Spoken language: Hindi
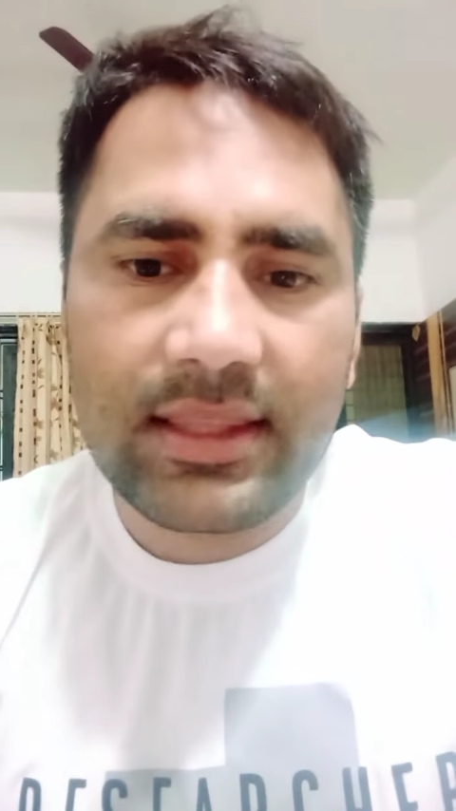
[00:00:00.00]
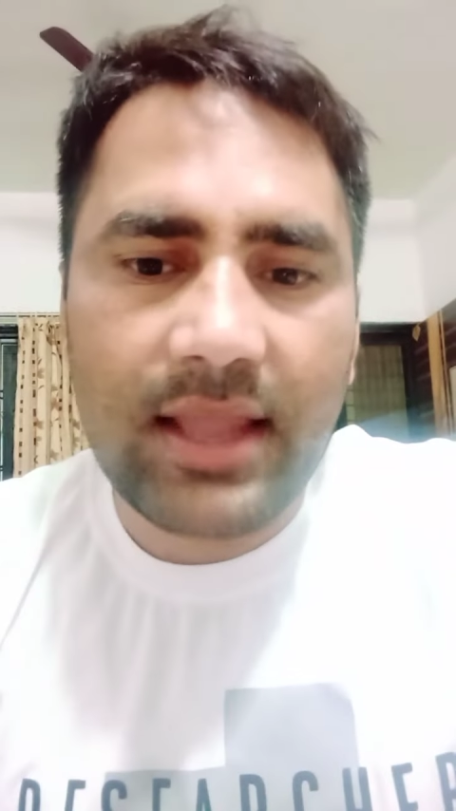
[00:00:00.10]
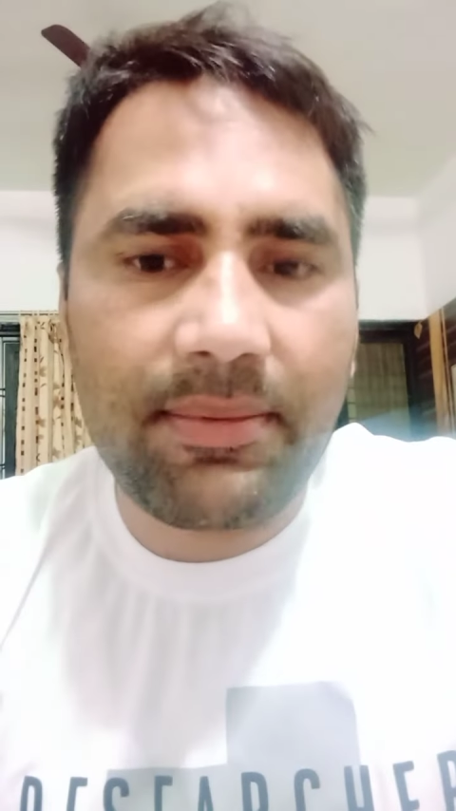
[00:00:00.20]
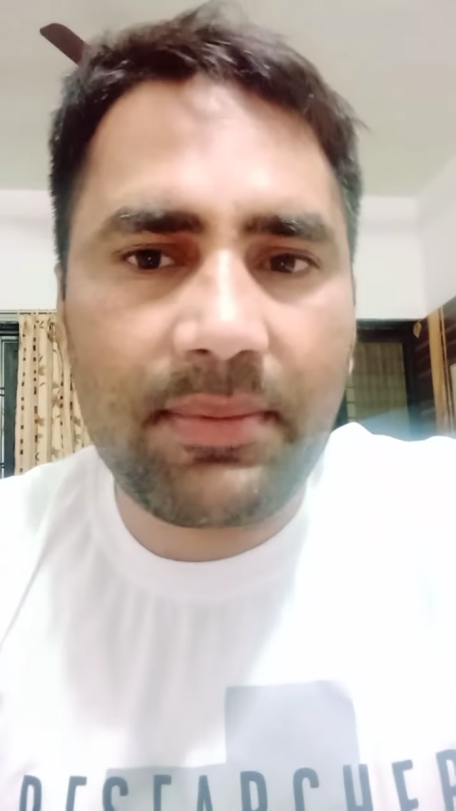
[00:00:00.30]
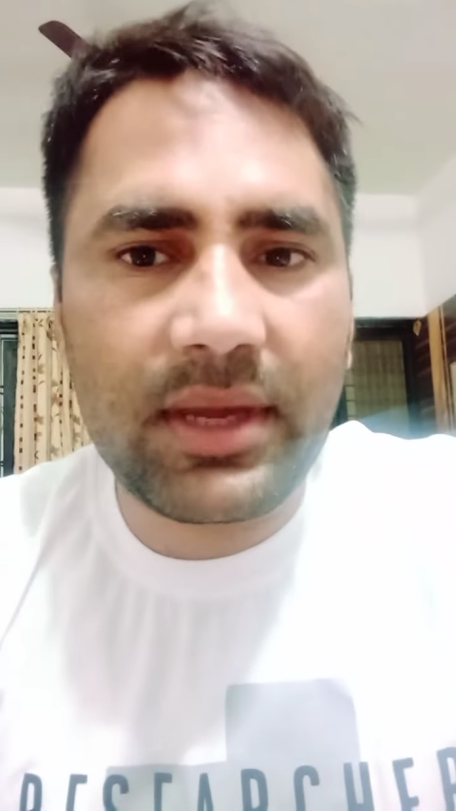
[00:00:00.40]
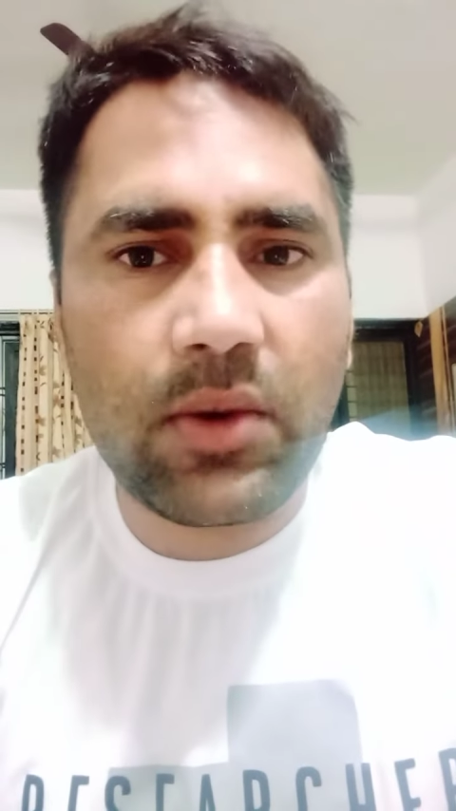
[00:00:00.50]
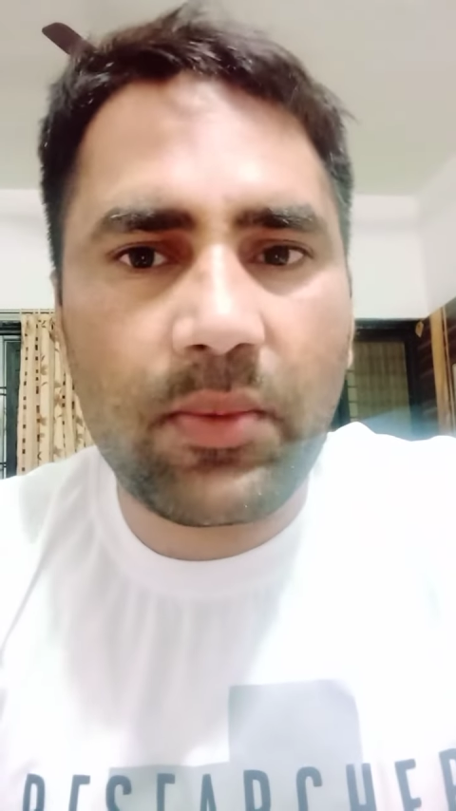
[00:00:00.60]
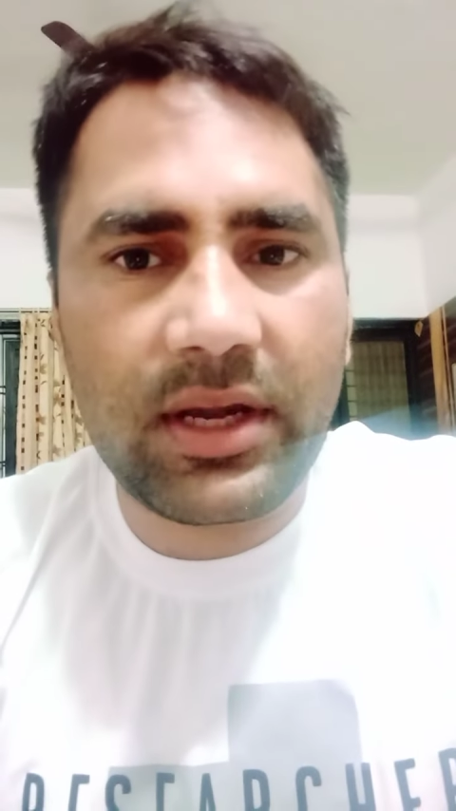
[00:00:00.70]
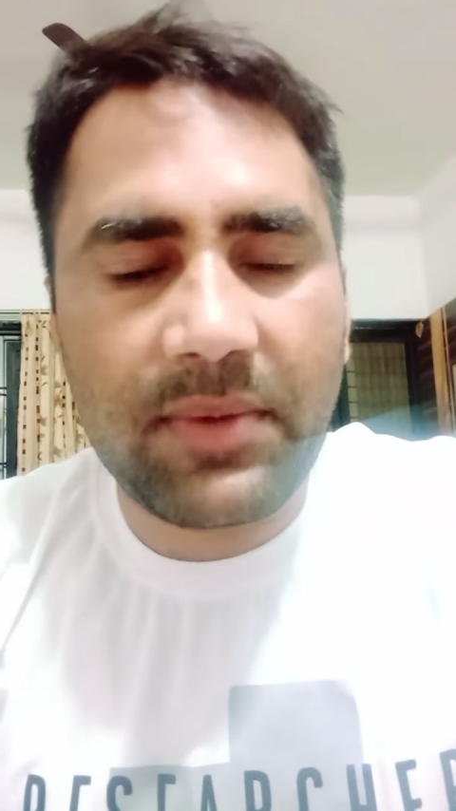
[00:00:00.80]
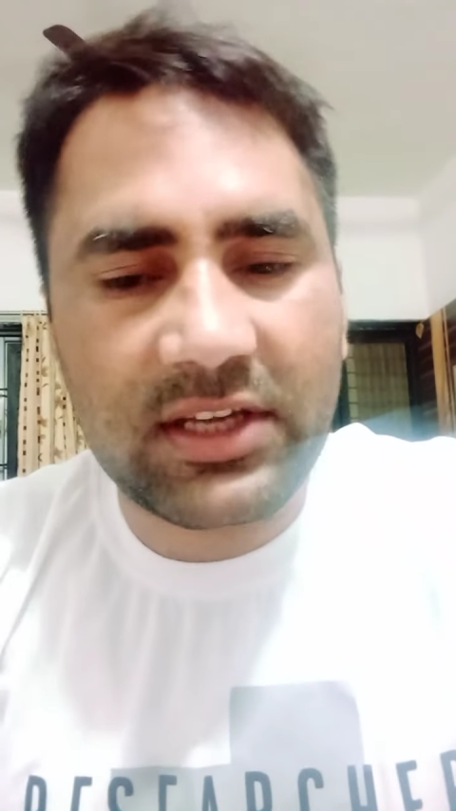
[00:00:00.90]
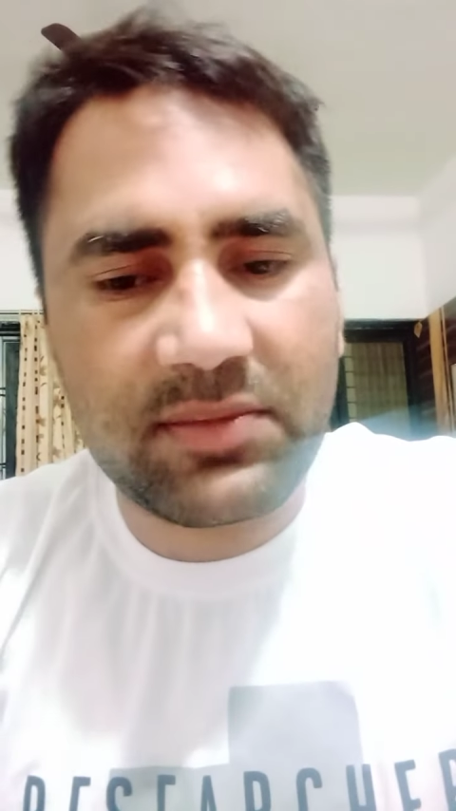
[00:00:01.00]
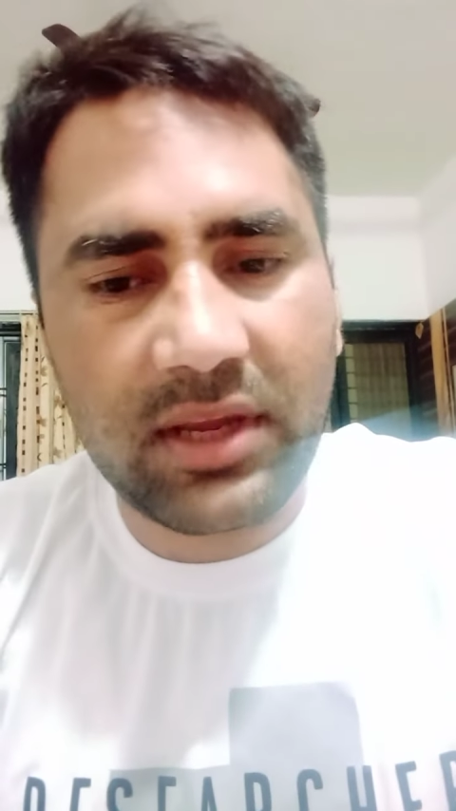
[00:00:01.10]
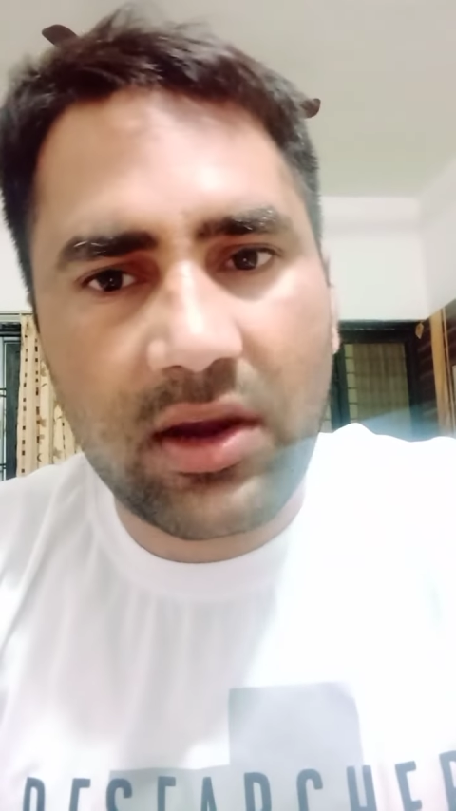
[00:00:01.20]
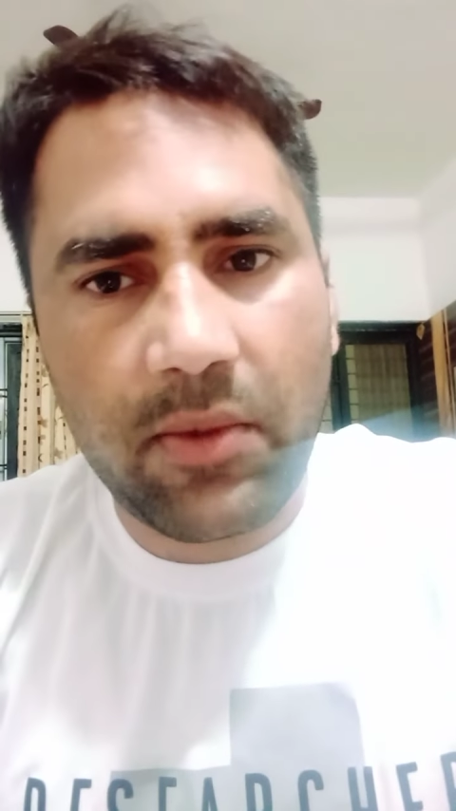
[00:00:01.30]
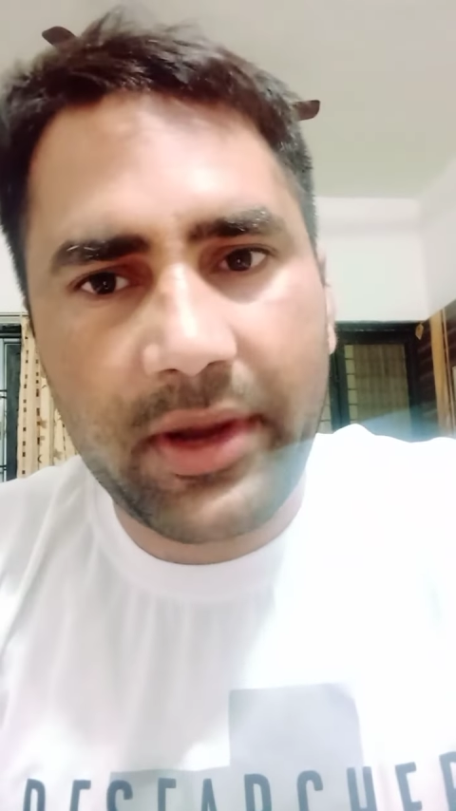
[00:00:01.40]
तो आप हमें कमेंट बॉक्स
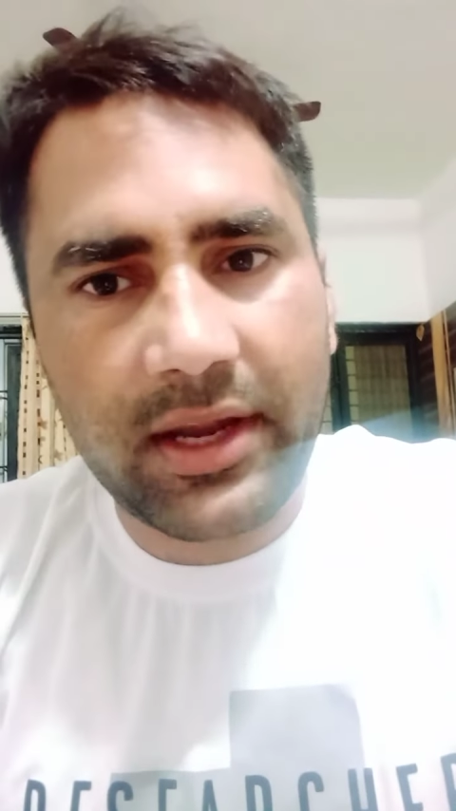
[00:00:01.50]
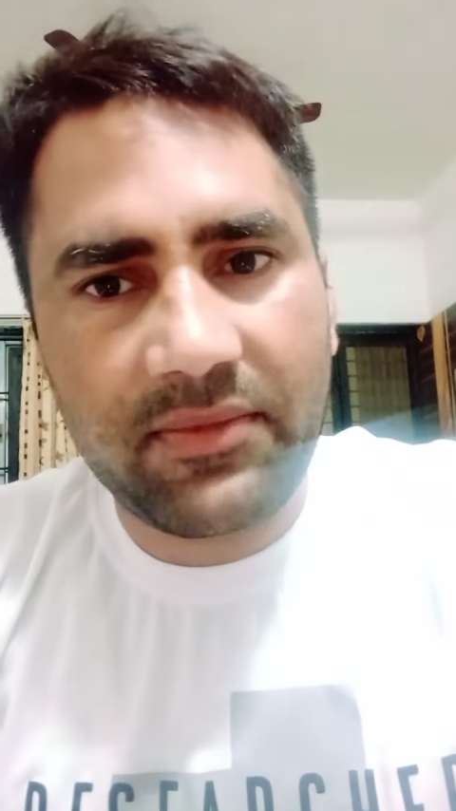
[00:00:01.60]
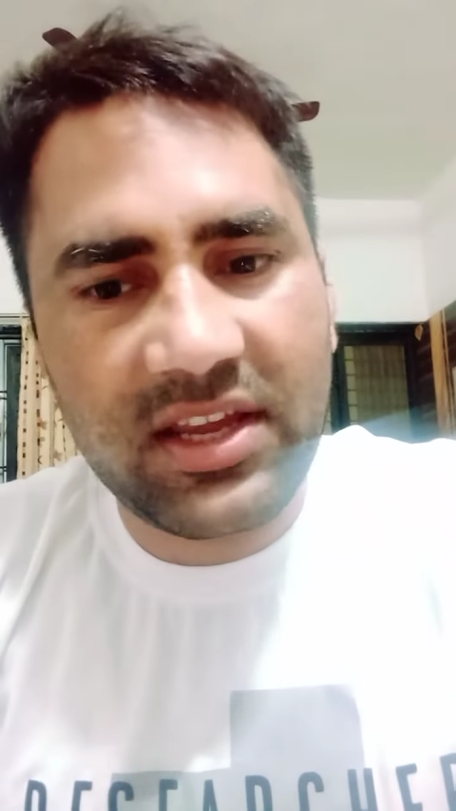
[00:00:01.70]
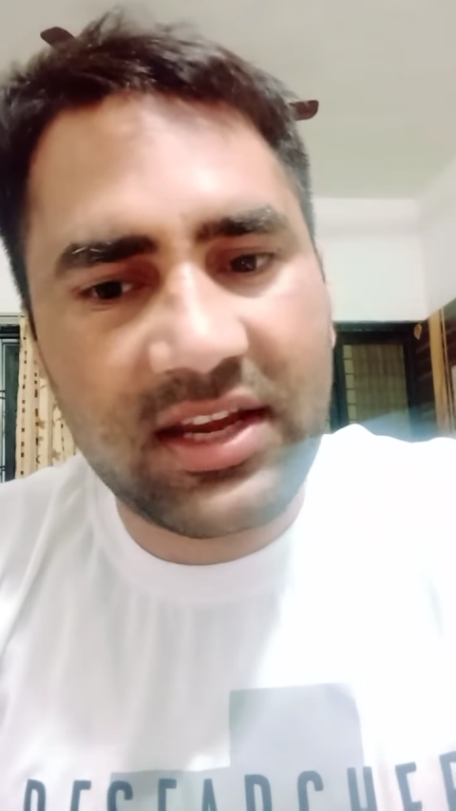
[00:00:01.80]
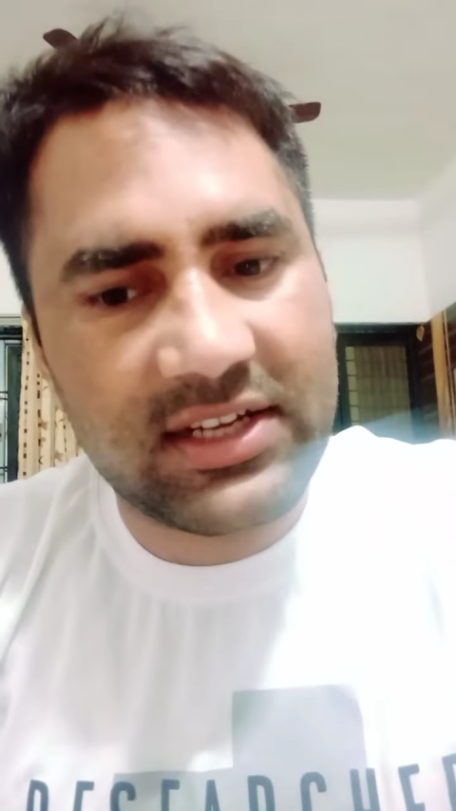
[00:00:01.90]
में कमेंट भी